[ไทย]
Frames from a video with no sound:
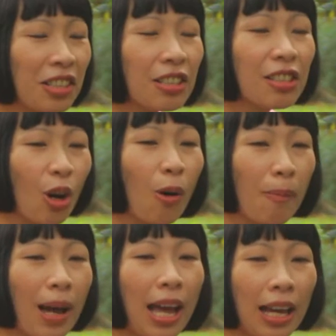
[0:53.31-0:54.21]
ชื่นชม
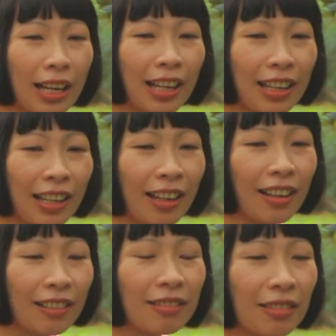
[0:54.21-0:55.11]
มากอะไรอย่างเงี้
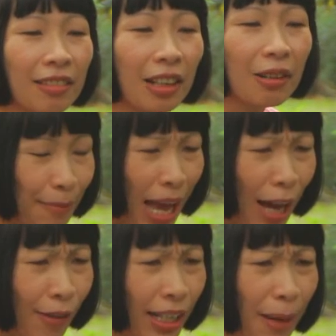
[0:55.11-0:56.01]
ย แต่คำ
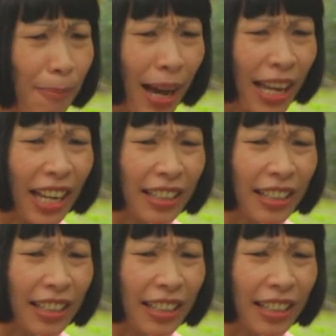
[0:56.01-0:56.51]
ถามว่าทำไม